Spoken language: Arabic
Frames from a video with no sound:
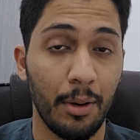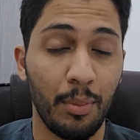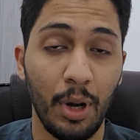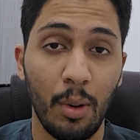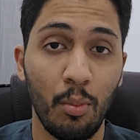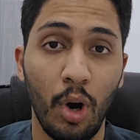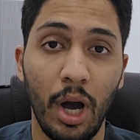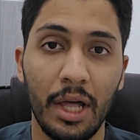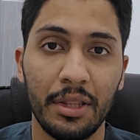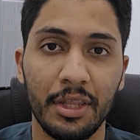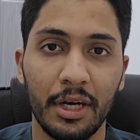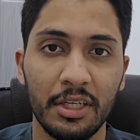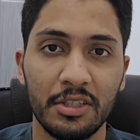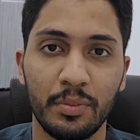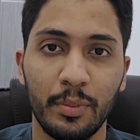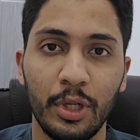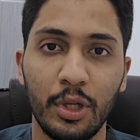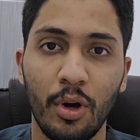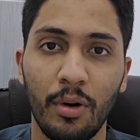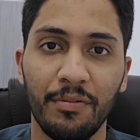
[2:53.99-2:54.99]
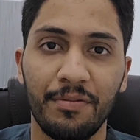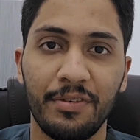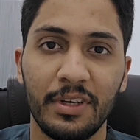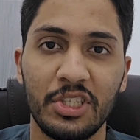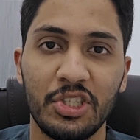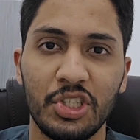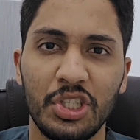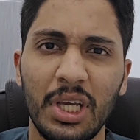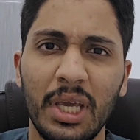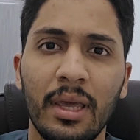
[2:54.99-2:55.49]
أربع محاضرات باليوم
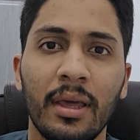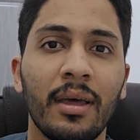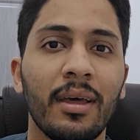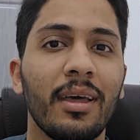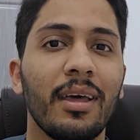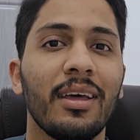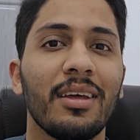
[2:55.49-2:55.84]
فد شي